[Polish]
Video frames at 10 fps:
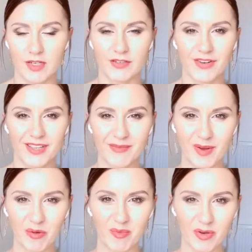tak zwane
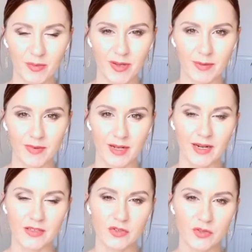małe problemy,
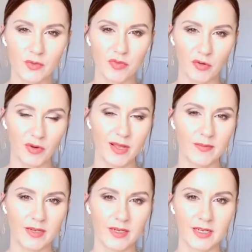ale to są
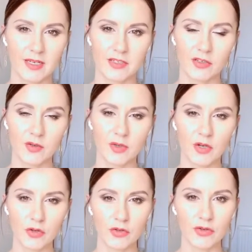problemy, z którymi
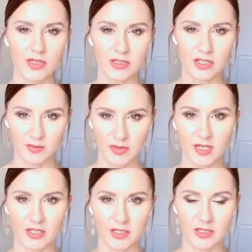ono je się
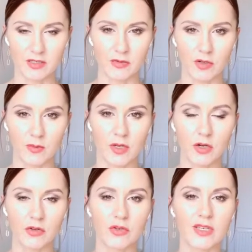mierzy, z którymi
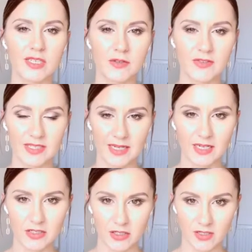ono jest w
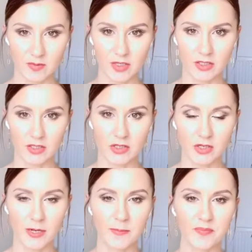stanie się zmierzyć.
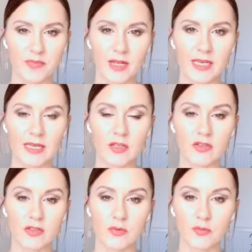I
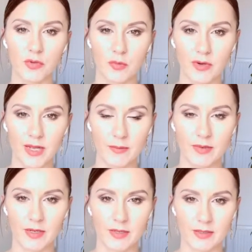to są
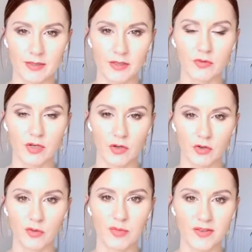problemy, na które
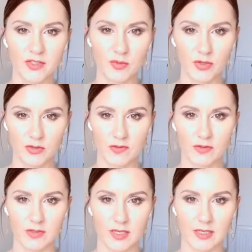ono ma w sobie
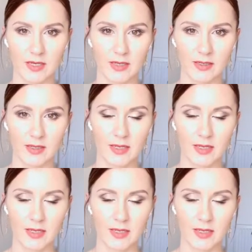rozwiązania.